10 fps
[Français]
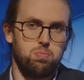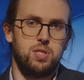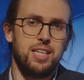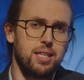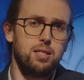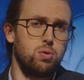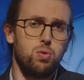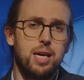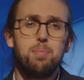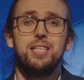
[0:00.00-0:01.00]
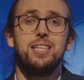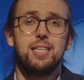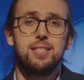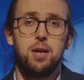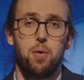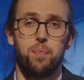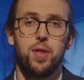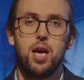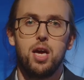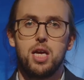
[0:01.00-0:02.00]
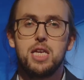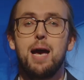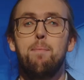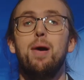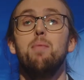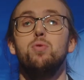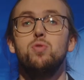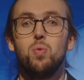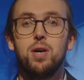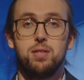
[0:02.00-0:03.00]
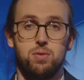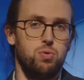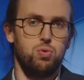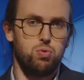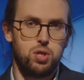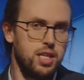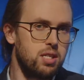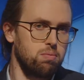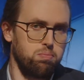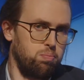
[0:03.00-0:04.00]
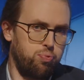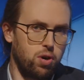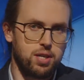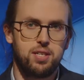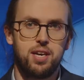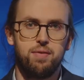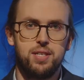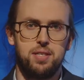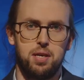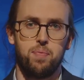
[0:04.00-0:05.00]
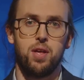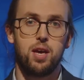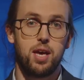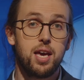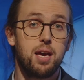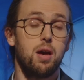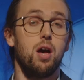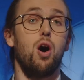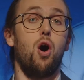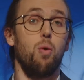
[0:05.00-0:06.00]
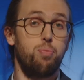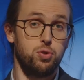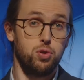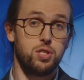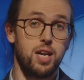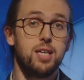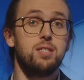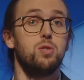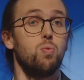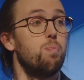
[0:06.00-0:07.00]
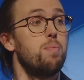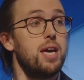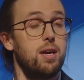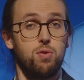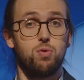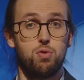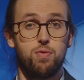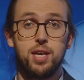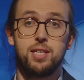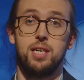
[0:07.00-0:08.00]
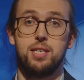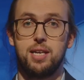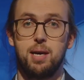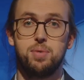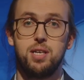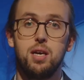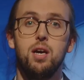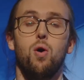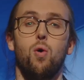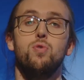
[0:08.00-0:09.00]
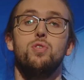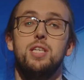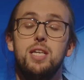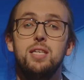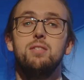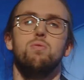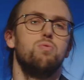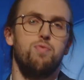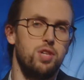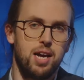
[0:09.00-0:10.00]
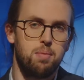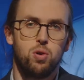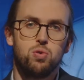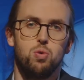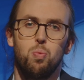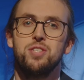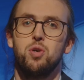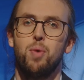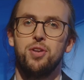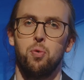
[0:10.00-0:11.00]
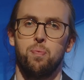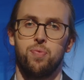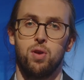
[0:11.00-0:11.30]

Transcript: C'est indiscutable, c'est excellent il n'y a pas besoin de 12 litres pour rincer un WC. Et en plus de cela, si on met une cuvette qui est adaptée, on utilise finalement de moins en moins d'eau.